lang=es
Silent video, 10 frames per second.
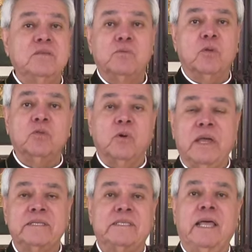es fruto
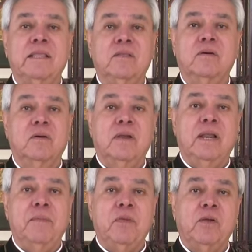externo.
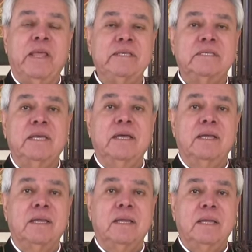La violencia
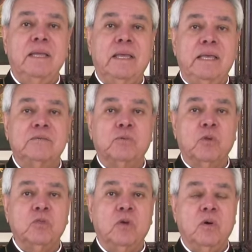es
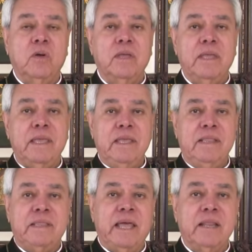fruto
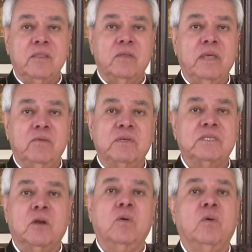interno de
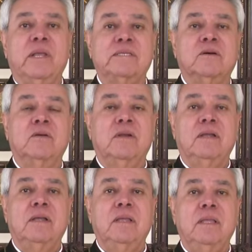nuestro corazón,
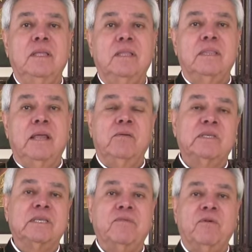de
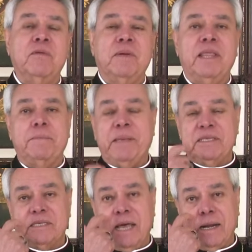nuestra forma de
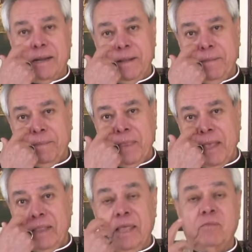pensar,
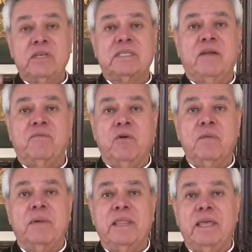de nuestra
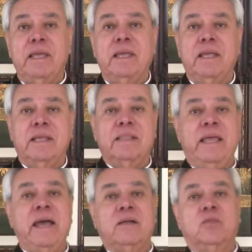forma de,
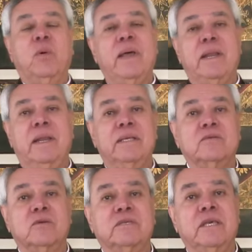actuar en la
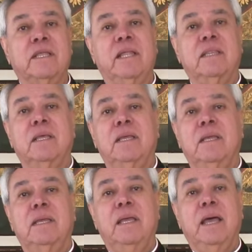sociedad.
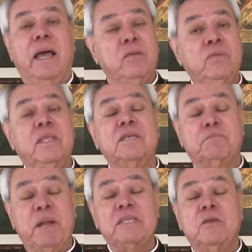Hay un
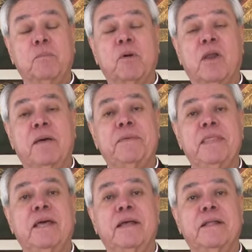desprecio por la vida